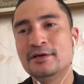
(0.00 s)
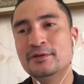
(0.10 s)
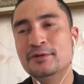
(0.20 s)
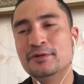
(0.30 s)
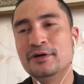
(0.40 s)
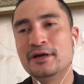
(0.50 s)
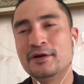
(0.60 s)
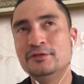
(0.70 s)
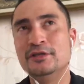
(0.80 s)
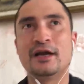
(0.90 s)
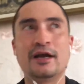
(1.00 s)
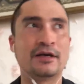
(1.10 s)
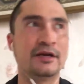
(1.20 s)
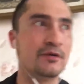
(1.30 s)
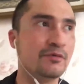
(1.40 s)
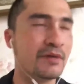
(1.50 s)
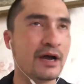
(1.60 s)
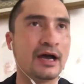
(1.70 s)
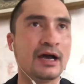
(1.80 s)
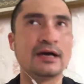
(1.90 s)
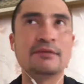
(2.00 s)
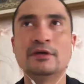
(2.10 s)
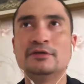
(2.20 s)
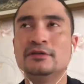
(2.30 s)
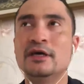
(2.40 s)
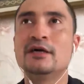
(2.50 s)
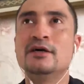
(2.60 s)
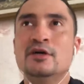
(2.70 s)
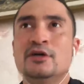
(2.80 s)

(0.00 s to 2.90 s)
Dulu kan aku jarang di rumah, maksudnya